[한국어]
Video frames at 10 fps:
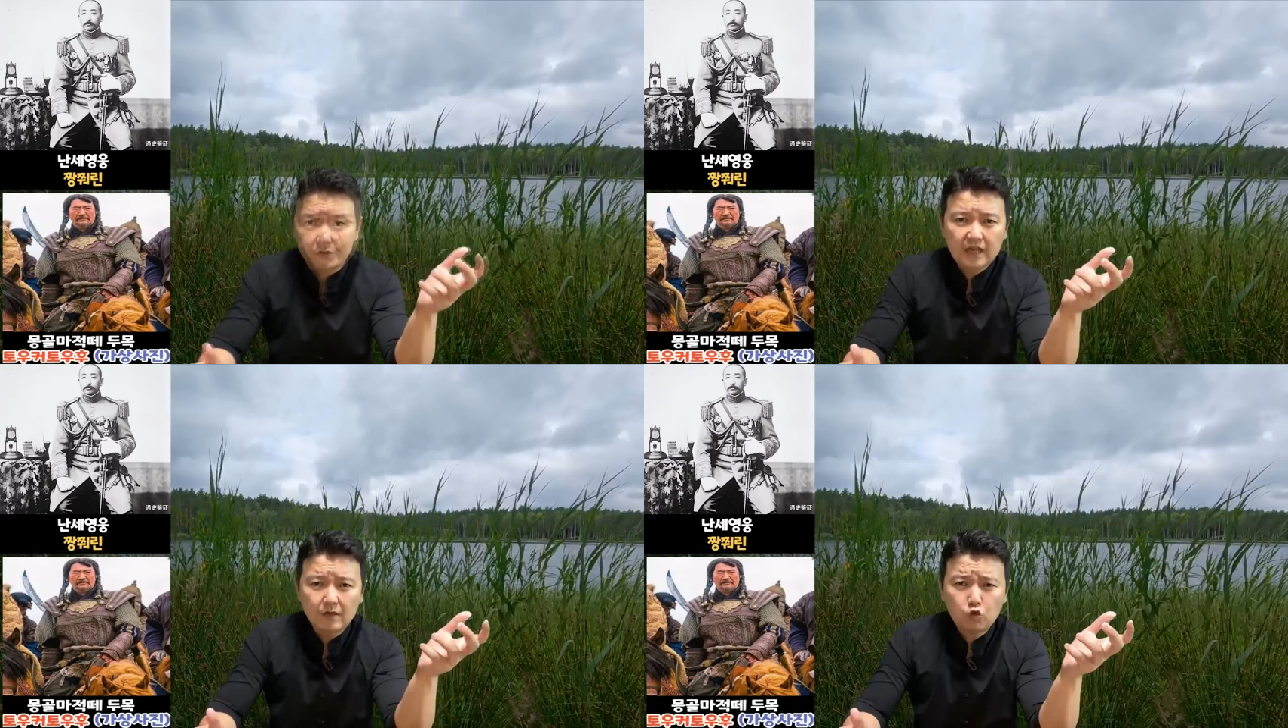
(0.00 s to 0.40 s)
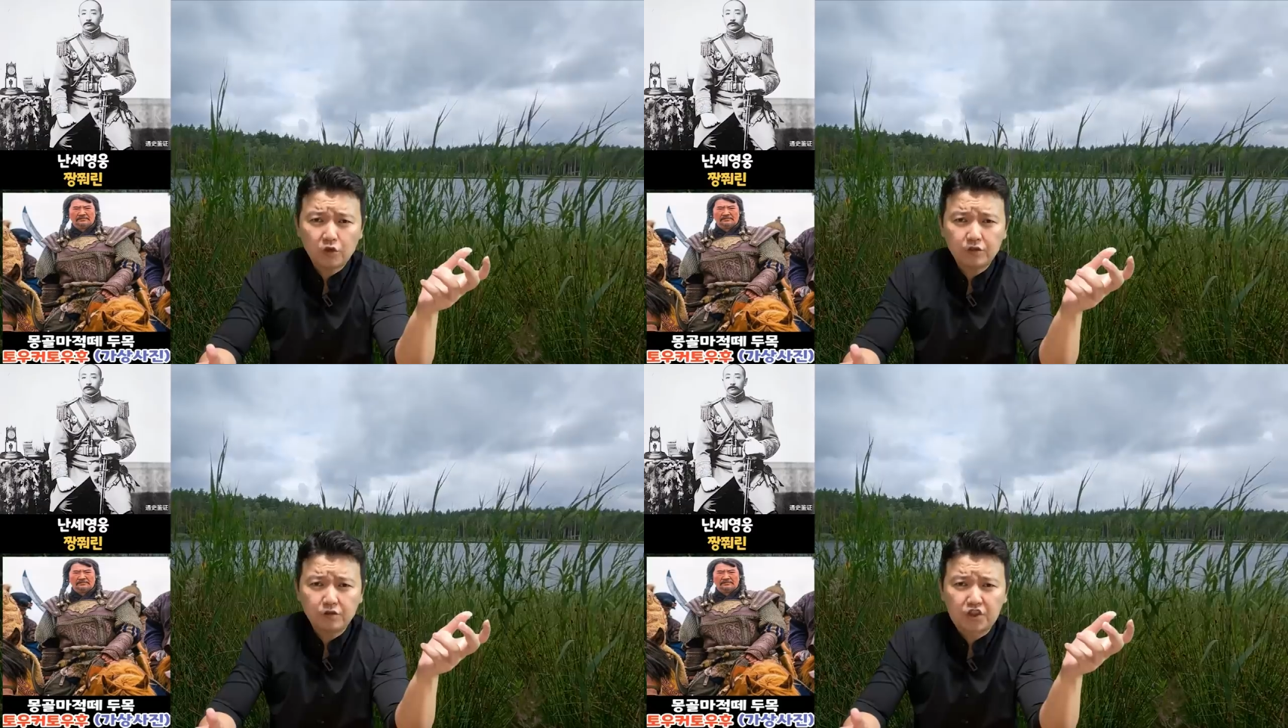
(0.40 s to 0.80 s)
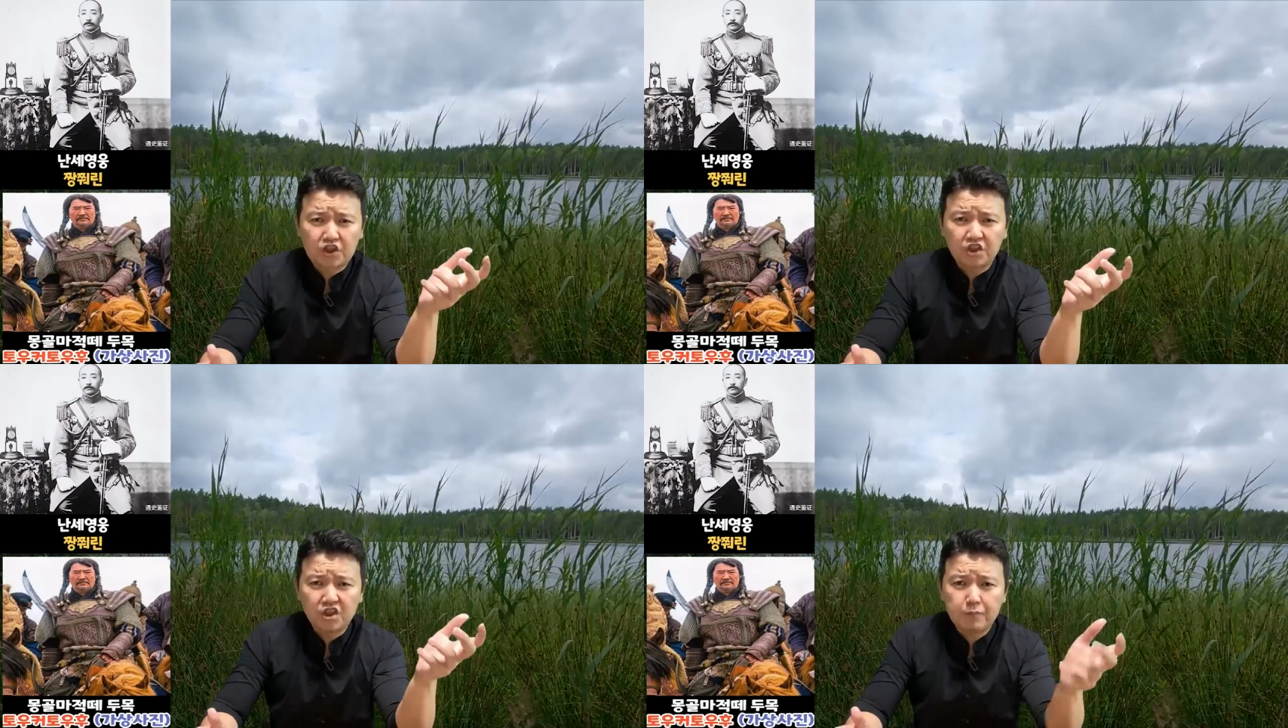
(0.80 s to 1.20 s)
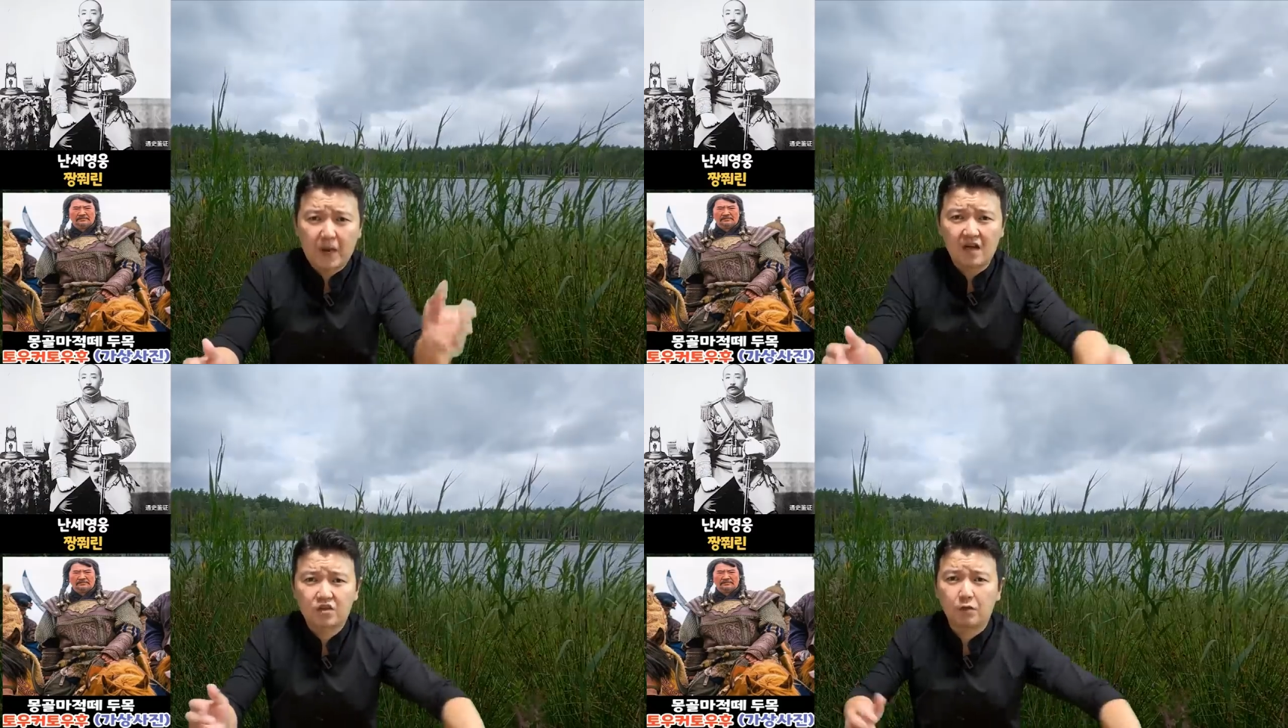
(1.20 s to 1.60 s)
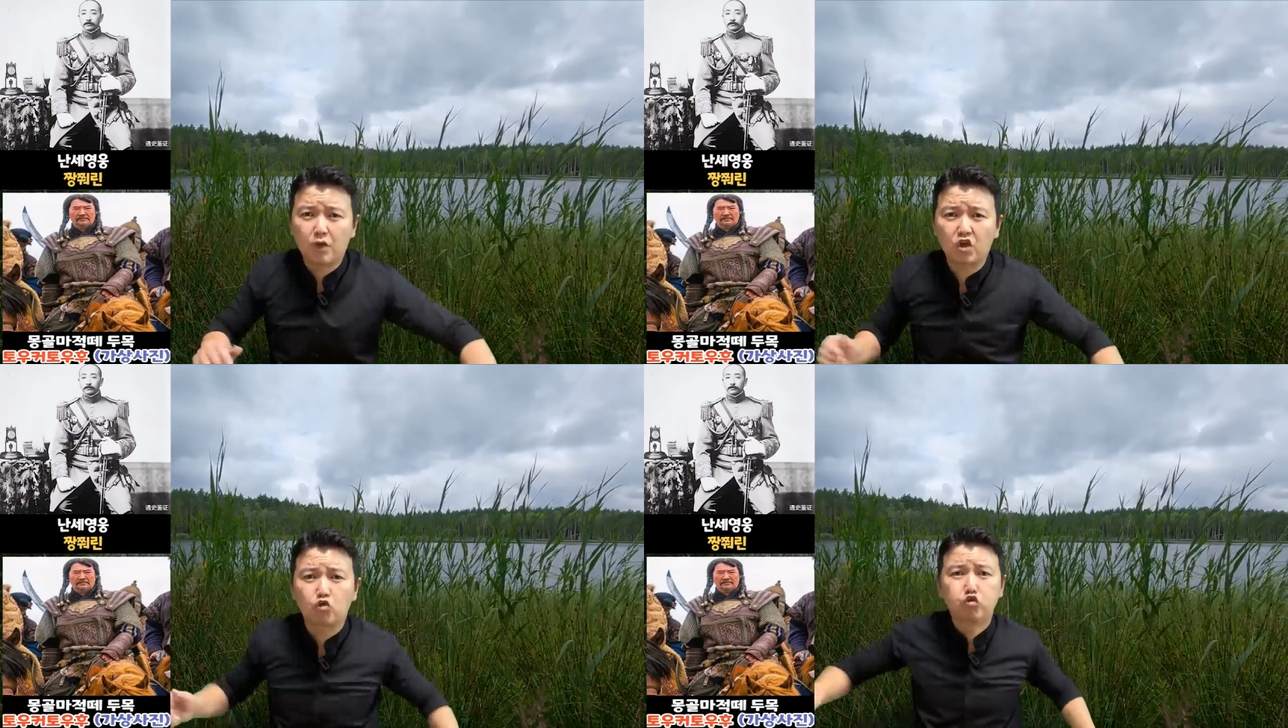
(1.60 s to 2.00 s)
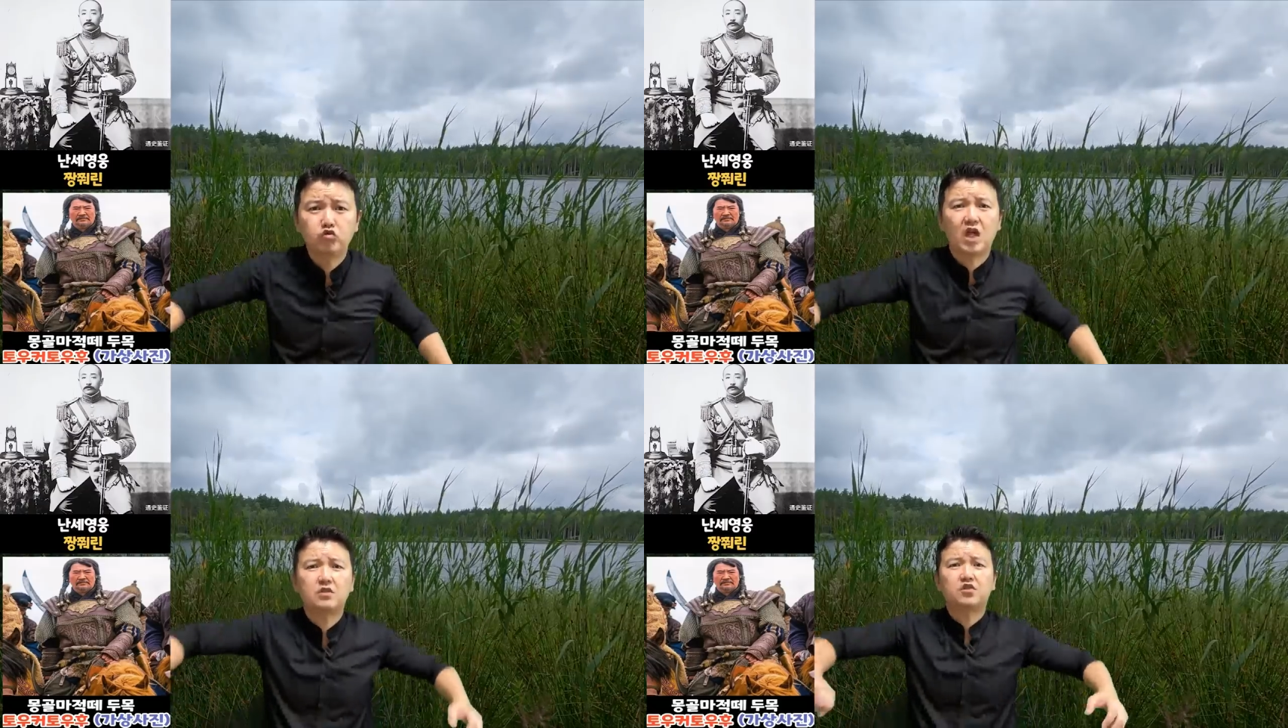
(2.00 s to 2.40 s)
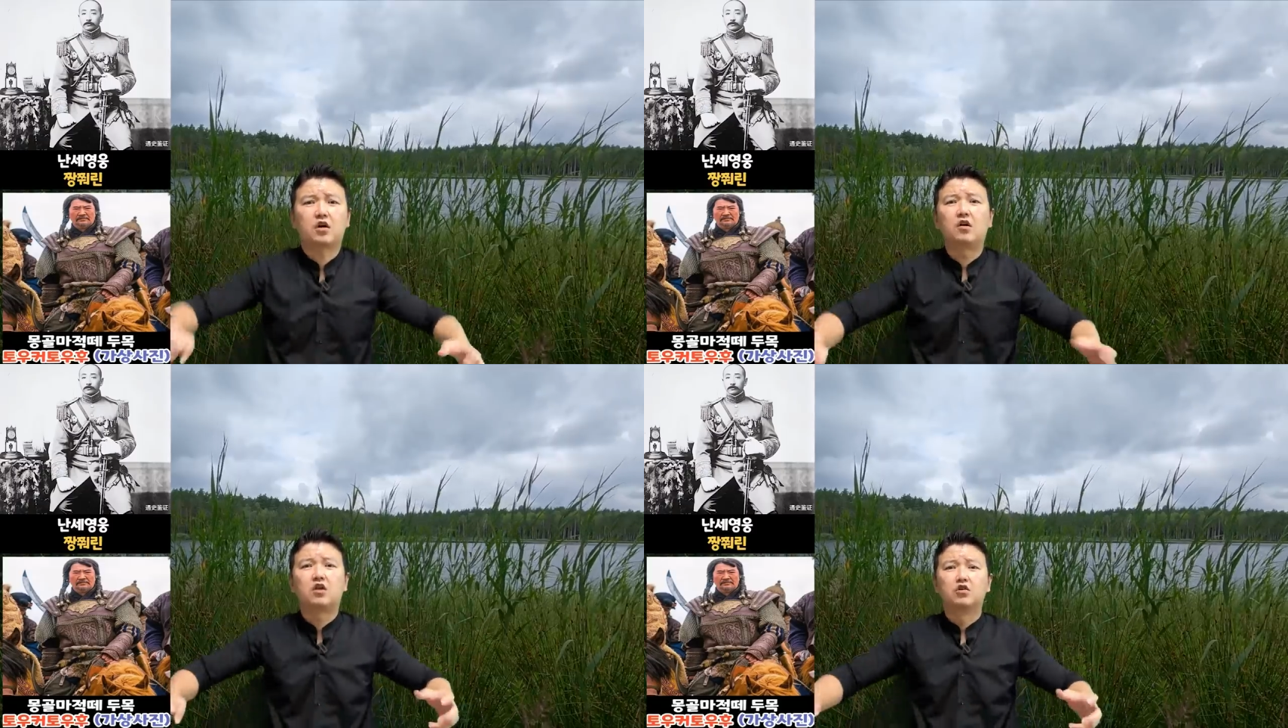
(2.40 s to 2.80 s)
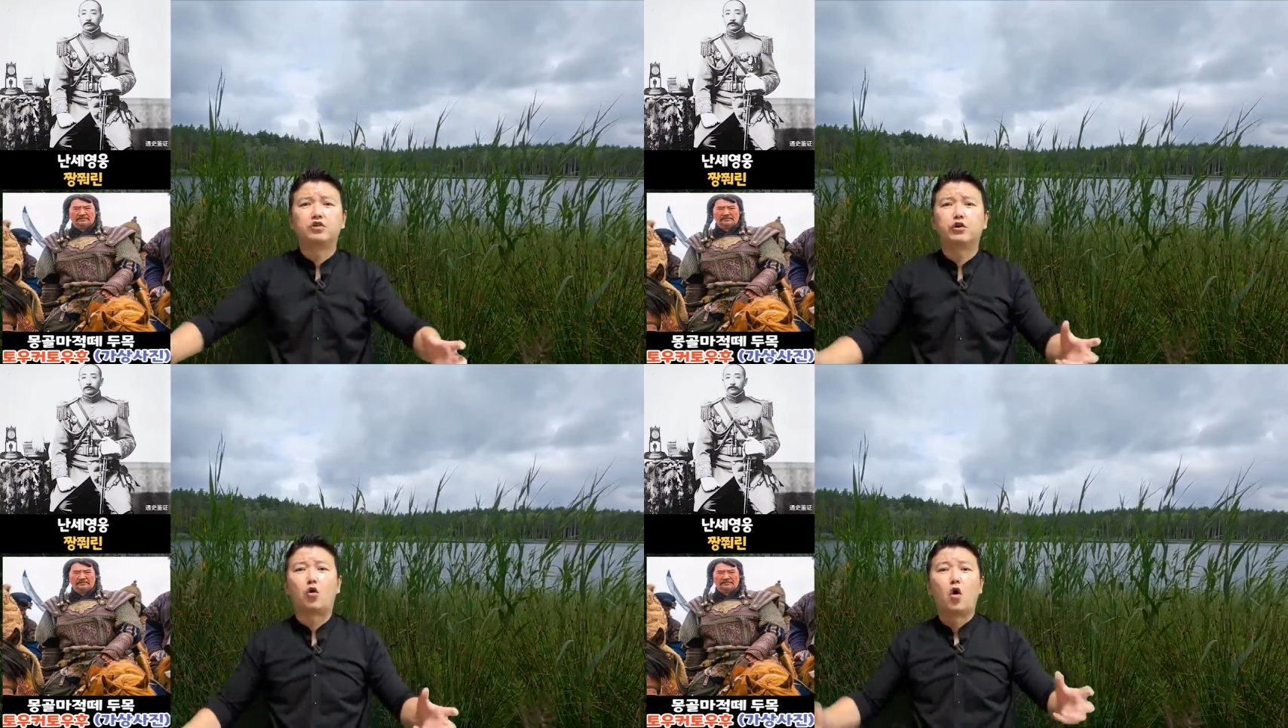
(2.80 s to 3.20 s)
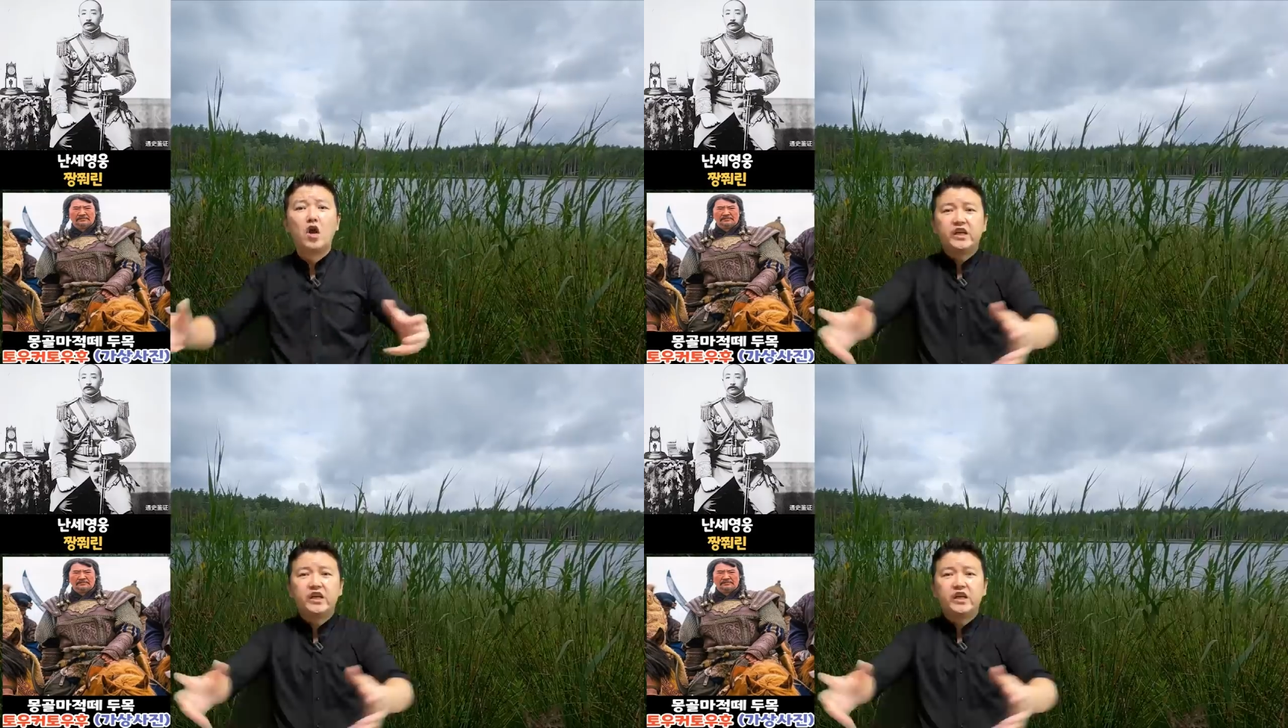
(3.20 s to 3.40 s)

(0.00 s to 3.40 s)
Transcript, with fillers: 짱조리는 친히 8천명의 군사를 쳐 거느리고